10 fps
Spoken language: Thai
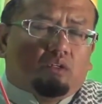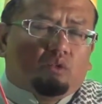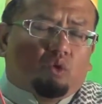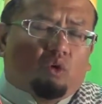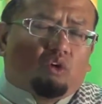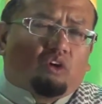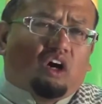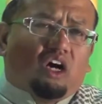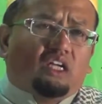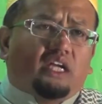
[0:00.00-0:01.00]
ทุกค
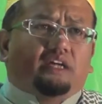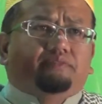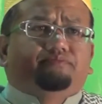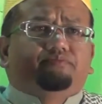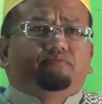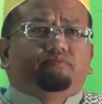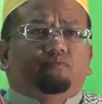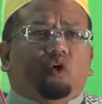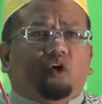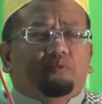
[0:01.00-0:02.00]
นเนี่ย
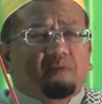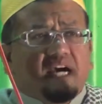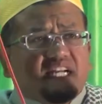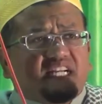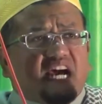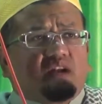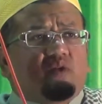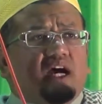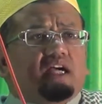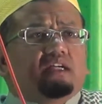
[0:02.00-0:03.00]
พูดเหมือนกัน
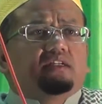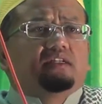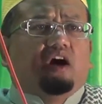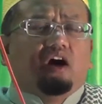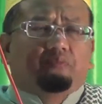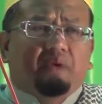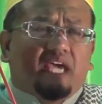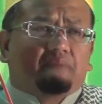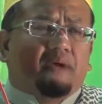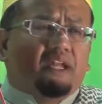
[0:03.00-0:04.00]
ว่า ดอกเบี้
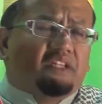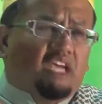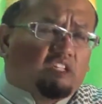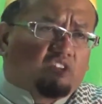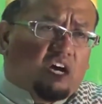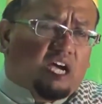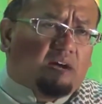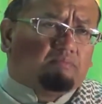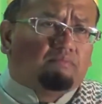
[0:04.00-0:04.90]
ยเป็นที่ต้องห้าม